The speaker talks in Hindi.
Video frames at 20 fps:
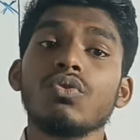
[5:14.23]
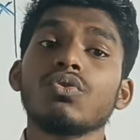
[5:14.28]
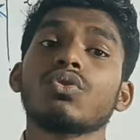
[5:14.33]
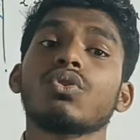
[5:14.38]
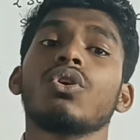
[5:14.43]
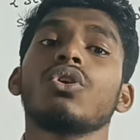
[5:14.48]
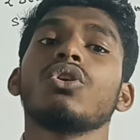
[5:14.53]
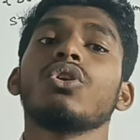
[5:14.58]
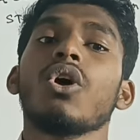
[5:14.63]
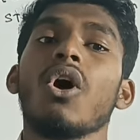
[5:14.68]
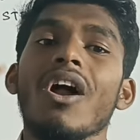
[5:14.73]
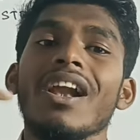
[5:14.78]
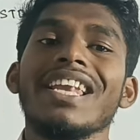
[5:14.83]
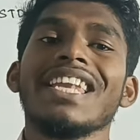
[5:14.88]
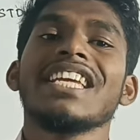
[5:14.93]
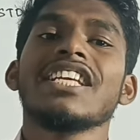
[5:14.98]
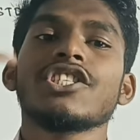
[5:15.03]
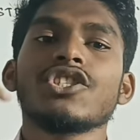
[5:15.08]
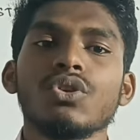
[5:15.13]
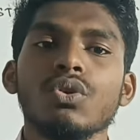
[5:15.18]
क्योंकि उसको
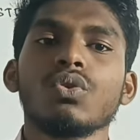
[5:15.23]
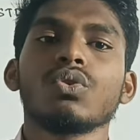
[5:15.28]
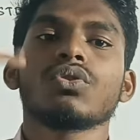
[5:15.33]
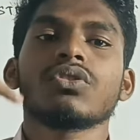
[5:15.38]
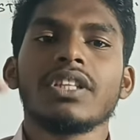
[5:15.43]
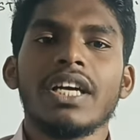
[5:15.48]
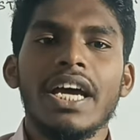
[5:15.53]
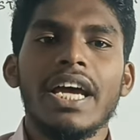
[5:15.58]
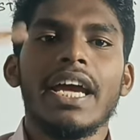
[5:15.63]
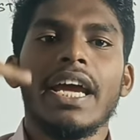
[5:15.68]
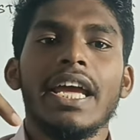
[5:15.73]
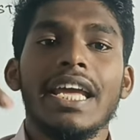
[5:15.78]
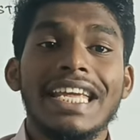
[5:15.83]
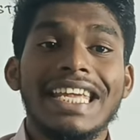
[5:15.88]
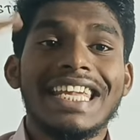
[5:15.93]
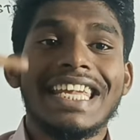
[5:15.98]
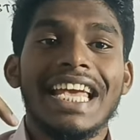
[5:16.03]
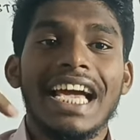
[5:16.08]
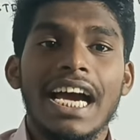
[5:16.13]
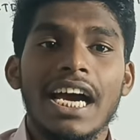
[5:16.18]
नॉलेज होता
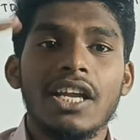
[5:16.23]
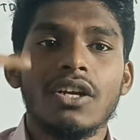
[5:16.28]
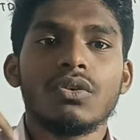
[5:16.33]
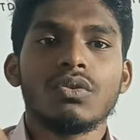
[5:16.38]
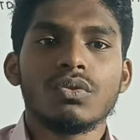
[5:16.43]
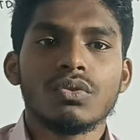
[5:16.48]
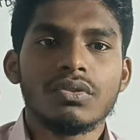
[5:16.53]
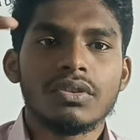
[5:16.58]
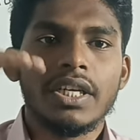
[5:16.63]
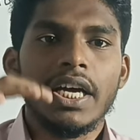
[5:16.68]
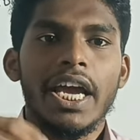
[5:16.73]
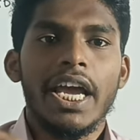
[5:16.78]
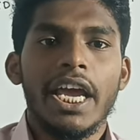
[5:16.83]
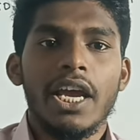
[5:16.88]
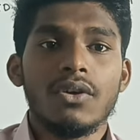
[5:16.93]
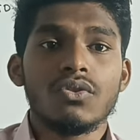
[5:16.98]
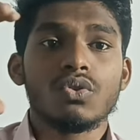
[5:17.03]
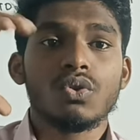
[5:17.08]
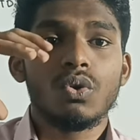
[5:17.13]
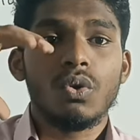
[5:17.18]
है ज्ञान होता
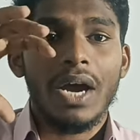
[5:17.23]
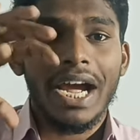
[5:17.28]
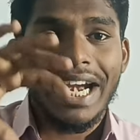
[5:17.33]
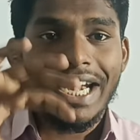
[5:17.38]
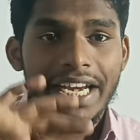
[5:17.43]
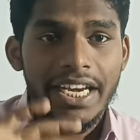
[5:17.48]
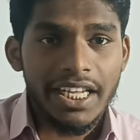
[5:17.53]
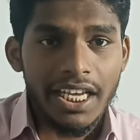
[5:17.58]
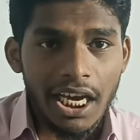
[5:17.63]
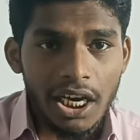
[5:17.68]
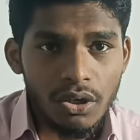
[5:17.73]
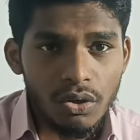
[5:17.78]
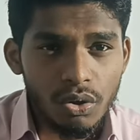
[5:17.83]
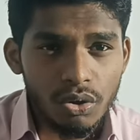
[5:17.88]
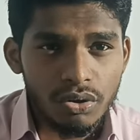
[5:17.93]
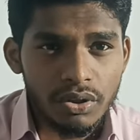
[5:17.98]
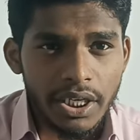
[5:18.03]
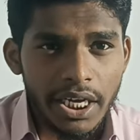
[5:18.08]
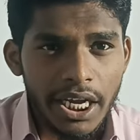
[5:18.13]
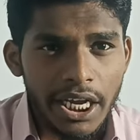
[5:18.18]
है उसको आइडिया
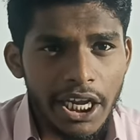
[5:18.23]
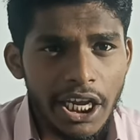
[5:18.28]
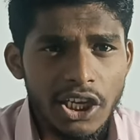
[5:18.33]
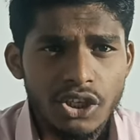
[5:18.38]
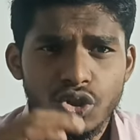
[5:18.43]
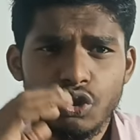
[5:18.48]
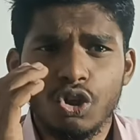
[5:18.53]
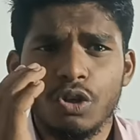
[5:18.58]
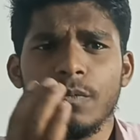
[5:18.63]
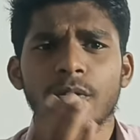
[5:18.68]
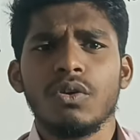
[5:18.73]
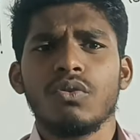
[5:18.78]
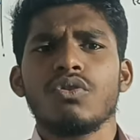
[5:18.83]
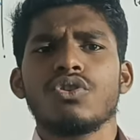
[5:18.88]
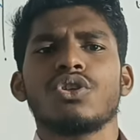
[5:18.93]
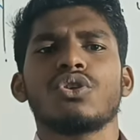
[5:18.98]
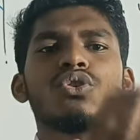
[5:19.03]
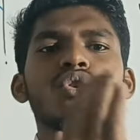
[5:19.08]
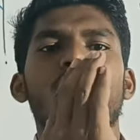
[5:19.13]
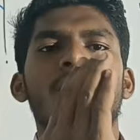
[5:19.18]
होता है जो भी
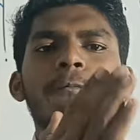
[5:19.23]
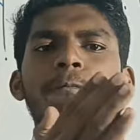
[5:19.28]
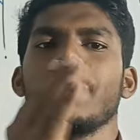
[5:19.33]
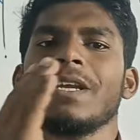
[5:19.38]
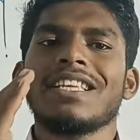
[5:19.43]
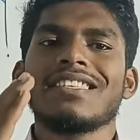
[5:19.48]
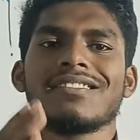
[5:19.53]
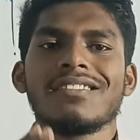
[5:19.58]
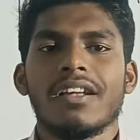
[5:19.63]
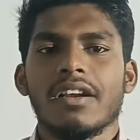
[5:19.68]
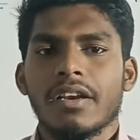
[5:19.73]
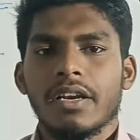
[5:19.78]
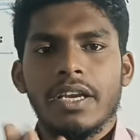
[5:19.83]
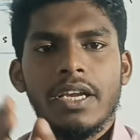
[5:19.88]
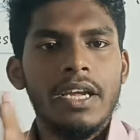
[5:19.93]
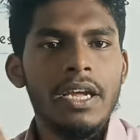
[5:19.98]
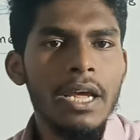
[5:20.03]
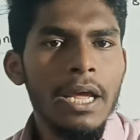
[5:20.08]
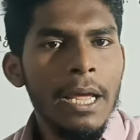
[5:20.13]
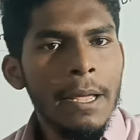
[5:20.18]
कुछ टॉपिक सर
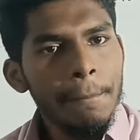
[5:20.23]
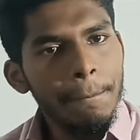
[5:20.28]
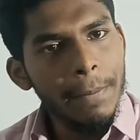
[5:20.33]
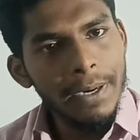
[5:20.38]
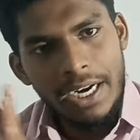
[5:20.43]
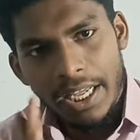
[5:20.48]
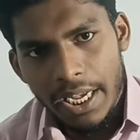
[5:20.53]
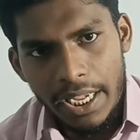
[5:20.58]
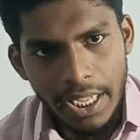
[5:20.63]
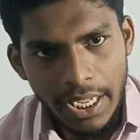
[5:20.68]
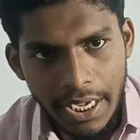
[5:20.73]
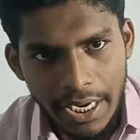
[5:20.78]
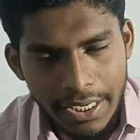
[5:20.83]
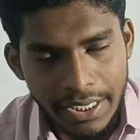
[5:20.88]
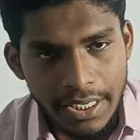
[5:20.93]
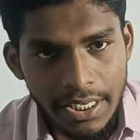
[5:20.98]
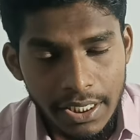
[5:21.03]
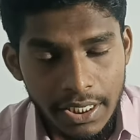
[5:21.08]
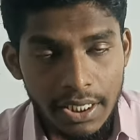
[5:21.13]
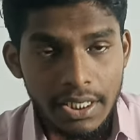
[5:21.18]
ने पढ़ाया
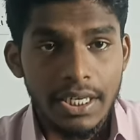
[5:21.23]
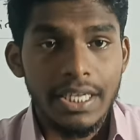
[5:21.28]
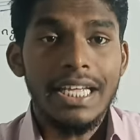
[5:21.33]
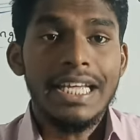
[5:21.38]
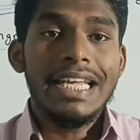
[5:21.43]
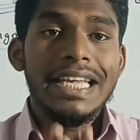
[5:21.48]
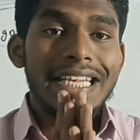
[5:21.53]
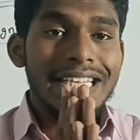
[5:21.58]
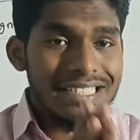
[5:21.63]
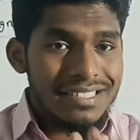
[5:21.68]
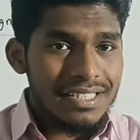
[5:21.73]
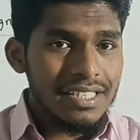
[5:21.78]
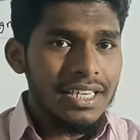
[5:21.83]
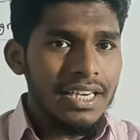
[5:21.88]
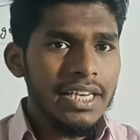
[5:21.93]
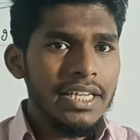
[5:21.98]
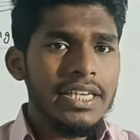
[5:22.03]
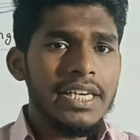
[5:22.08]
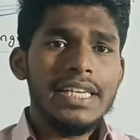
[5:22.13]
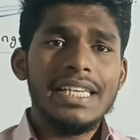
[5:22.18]
है ठीक है ना
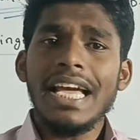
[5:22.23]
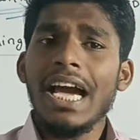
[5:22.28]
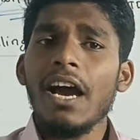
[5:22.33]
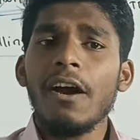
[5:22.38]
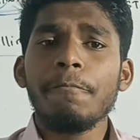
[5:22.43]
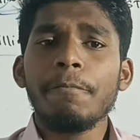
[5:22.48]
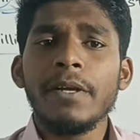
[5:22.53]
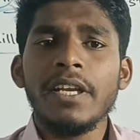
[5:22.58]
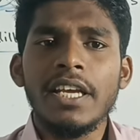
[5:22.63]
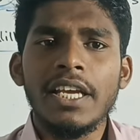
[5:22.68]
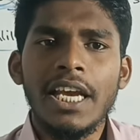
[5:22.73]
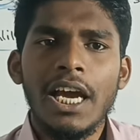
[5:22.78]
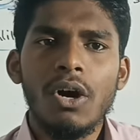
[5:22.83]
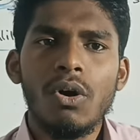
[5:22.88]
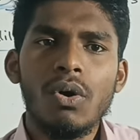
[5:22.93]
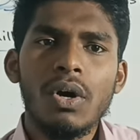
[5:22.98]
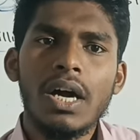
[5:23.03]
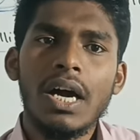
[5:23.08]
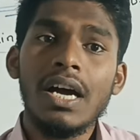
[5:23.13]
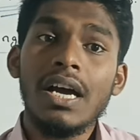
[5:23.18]
इसीलिए यहां पर
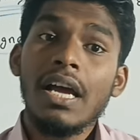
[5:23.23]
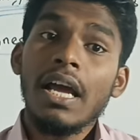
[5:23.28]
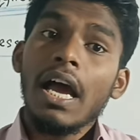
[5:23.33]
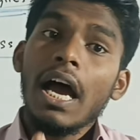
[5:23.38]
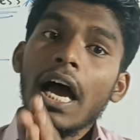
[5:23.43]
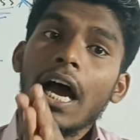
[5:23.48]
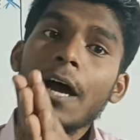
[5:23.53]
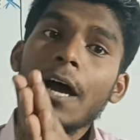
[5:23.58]
क्या होगा